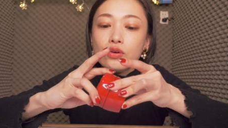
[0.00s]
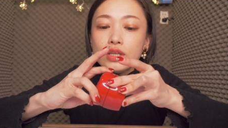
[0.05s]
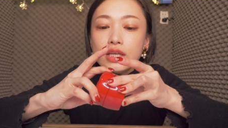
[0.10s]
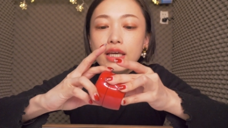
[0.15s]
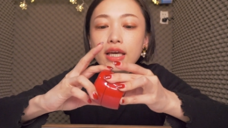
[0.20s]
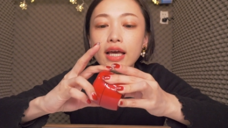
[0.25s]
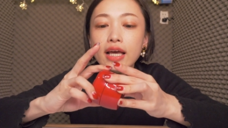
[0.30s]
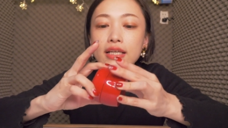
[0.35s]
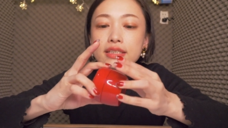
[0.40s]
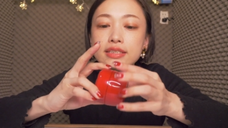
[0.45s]
後
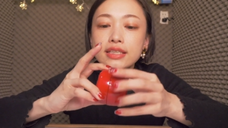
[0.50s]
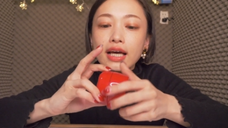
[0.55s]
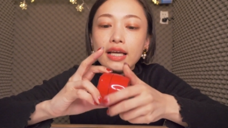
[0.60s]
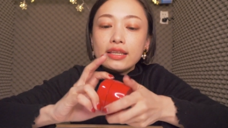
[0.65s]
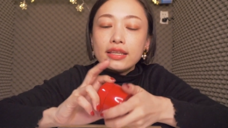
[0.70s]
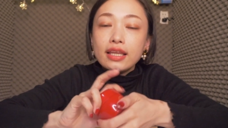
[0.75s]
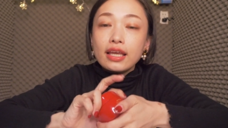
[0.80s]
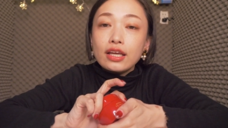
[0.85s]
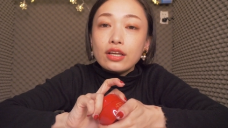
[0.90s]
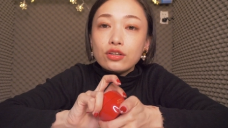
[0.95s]
に使っ
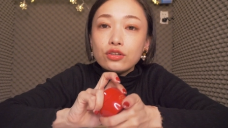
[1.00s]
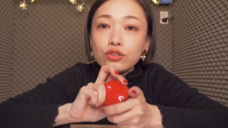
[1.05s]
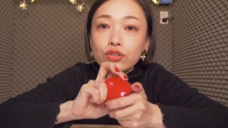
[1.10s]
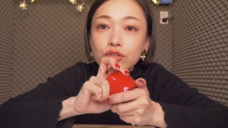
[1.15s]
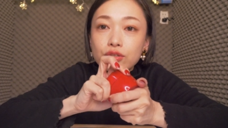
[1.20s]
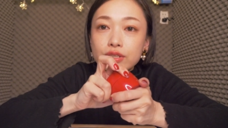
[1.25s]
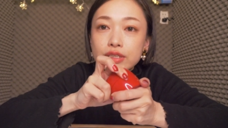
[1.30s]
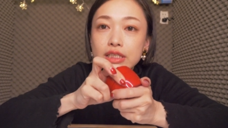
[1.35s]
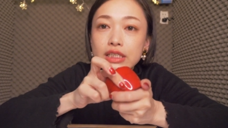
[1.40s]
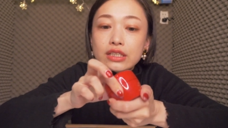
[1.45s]
ている
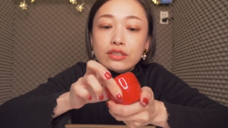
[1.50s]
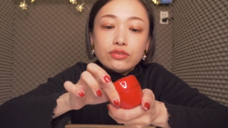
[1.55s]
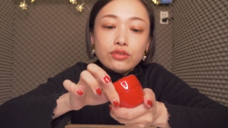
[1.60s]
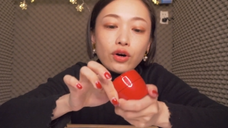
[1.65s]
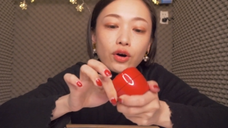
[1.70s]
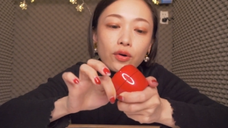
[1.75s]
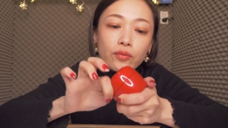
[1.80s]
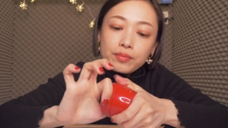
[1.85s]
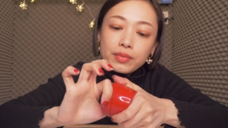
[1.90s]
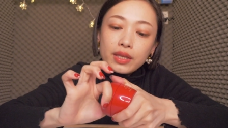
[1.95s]
シーン
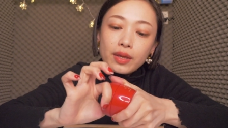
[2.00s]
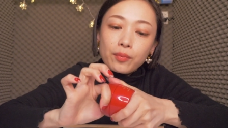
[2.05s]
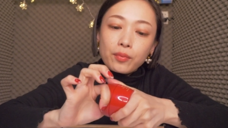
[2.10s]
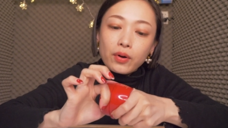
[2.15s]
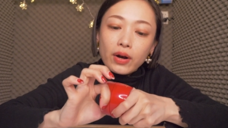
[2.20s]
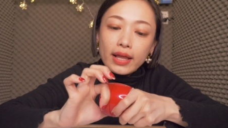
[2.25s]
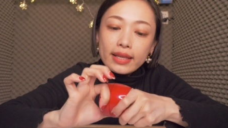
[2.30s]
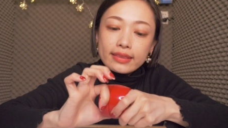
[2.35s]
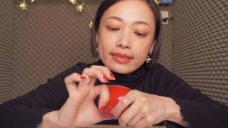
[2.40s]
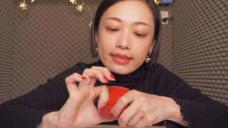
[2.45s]
を見て
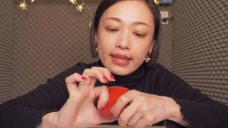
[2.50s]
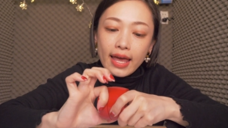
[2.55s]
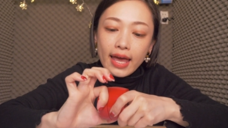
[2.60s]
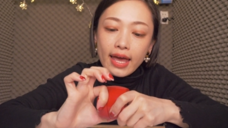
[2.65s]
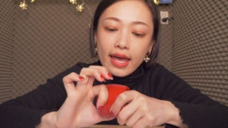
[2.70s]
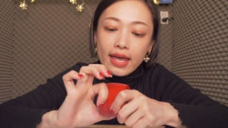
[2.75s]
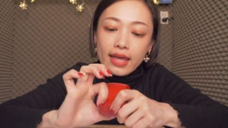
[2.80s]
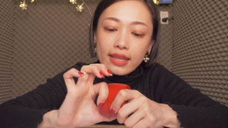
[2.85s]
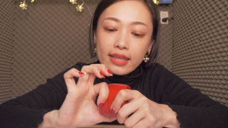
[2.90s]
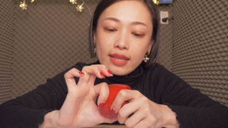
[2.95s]
もらっ
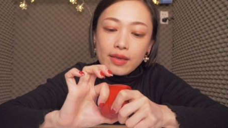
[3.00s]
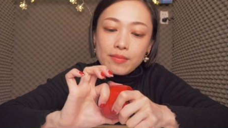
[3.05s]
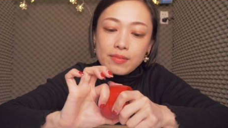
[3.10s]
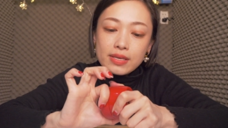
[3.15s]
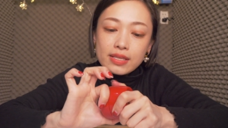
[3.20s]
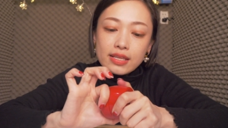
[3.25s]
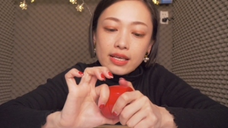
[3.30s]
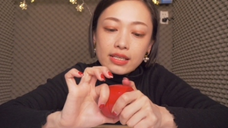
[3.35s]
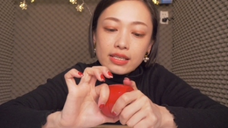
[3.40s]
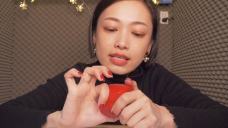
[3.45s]
て、で
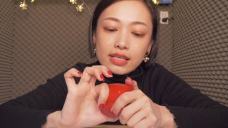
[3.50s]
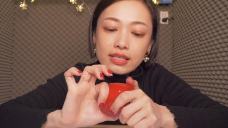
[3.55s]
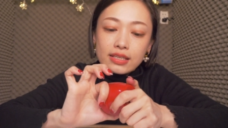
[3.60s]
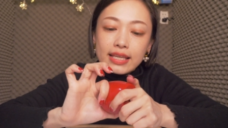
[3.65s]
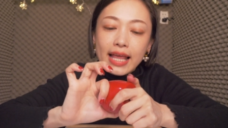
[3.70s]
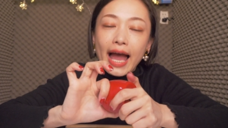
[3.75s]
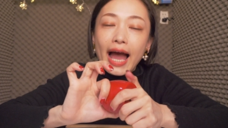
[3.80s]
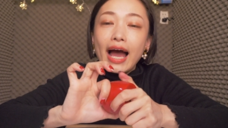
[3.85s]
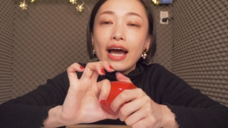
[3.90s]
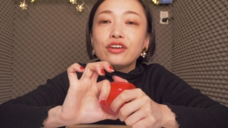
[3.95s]
みんなに
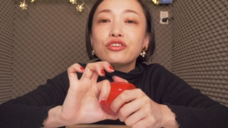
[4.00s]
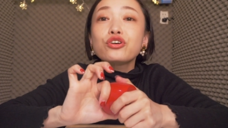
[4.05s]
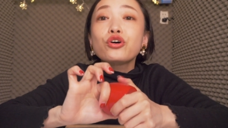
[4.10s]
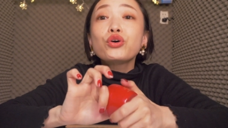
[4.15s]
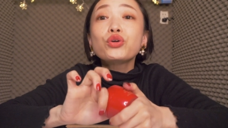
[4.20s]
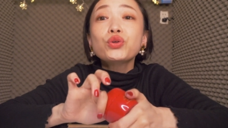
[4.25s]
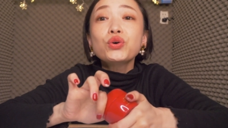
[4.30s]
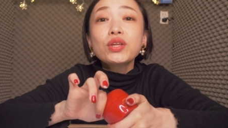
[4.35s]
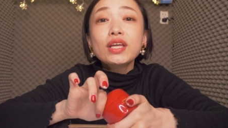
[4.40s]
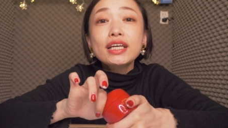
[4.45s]
なる
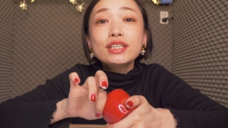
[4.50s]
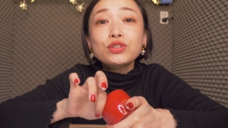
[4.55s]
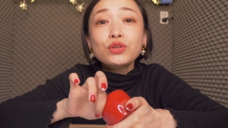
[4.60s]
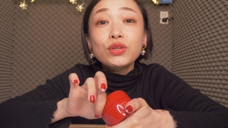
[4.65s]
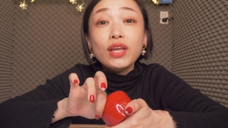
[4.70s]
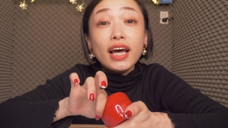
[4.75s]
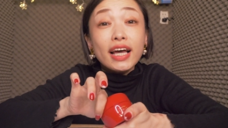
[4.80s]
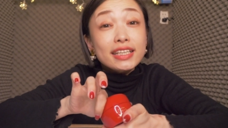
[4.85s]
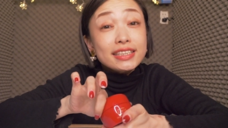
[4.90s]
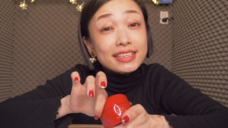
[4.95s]
ほどね、そ
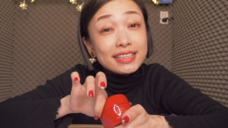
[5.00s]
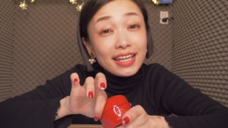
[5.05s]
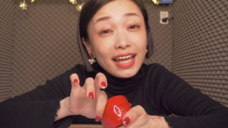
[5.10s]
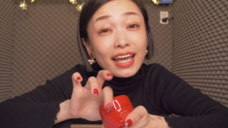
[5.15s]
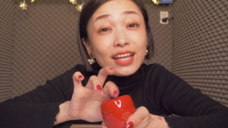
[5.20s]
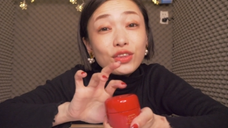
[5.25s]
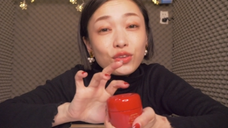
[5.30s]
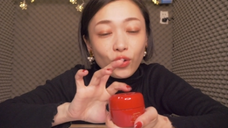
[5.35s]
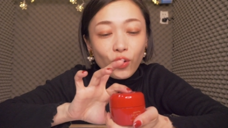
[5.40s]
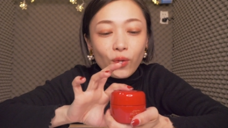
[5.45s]
んな感じ
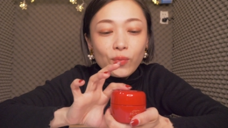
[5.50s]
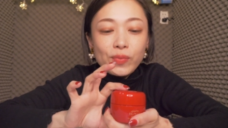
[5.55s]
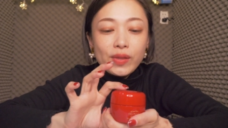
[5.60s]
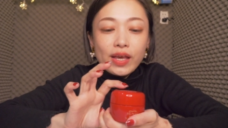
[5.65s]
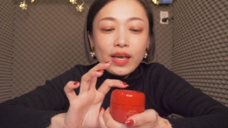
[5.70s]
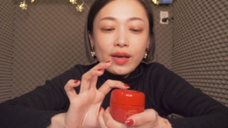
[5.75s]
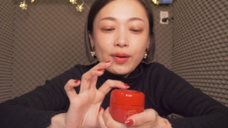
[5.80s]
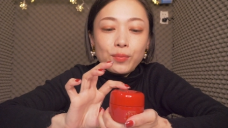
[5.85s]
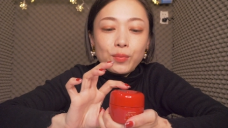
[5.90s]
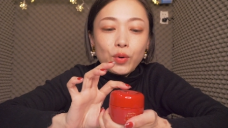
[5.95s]
ねと
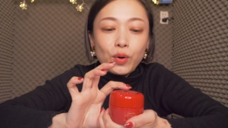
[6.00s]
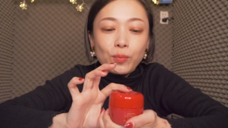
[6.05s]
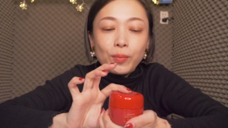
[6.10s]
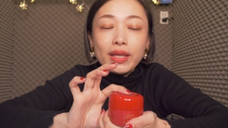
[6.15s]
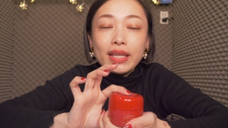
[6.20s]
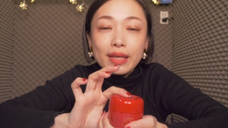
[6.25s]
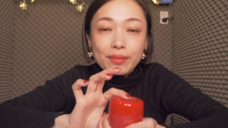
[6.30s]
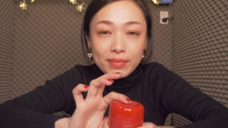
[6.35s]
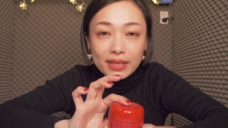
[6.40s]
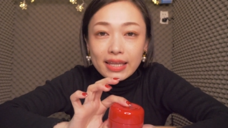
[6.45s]
もう
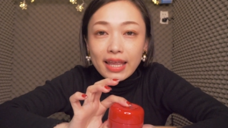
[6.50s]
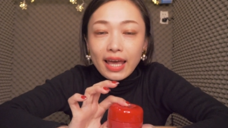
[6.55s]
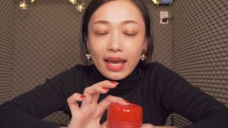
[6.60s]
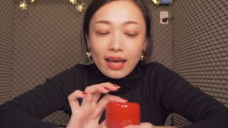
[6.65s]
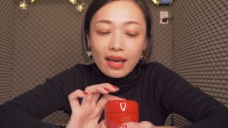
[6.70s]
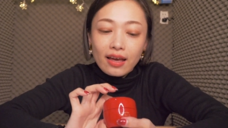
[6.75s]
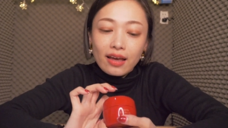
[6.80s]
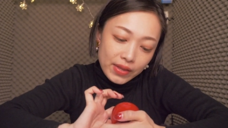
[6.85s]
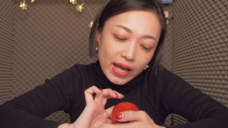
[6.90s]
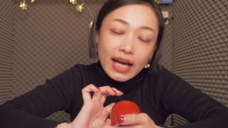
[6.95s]
目で見
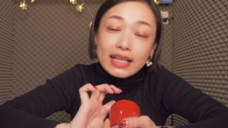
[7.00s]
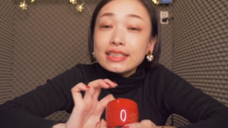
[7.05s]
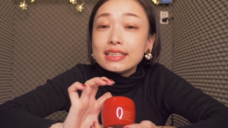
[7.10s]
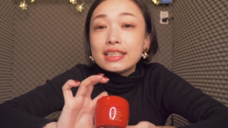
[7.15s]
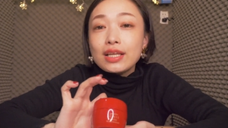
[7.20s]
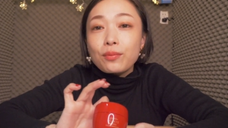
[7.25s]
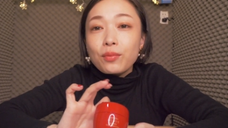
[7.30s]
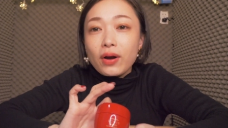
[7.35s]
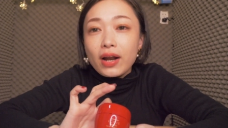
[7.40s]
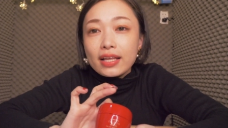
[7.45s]
て感
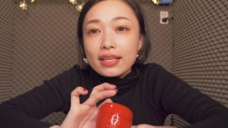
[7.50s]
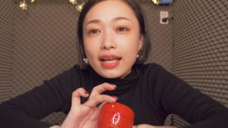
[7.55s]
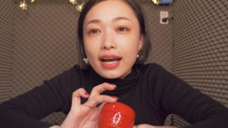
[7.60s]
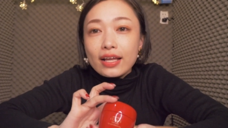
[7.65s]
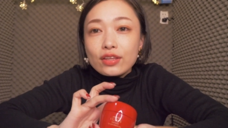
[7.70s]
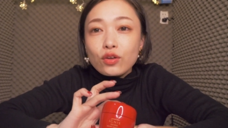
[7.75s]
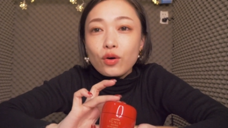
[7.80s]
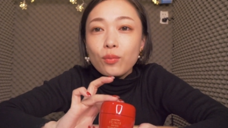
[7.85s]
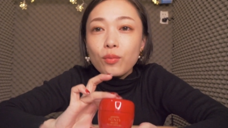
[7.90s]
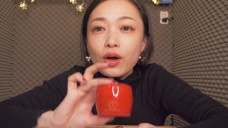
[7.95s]
じてもらえた
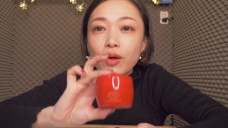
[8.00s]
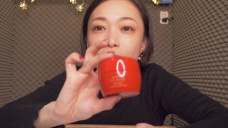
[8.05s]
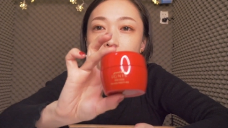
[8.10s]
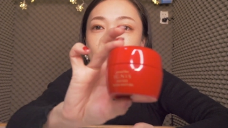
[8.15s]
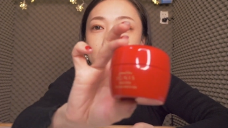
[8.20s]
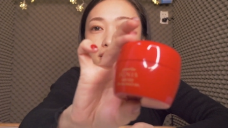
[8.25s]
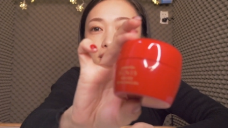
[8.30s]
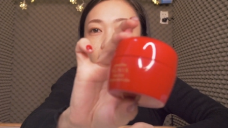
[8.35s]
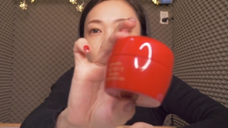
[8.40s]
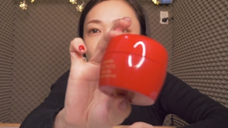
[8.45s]
らと思い
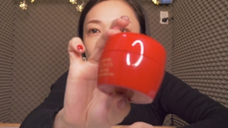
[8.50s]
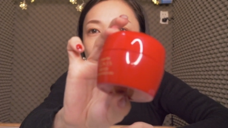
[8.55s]
ますの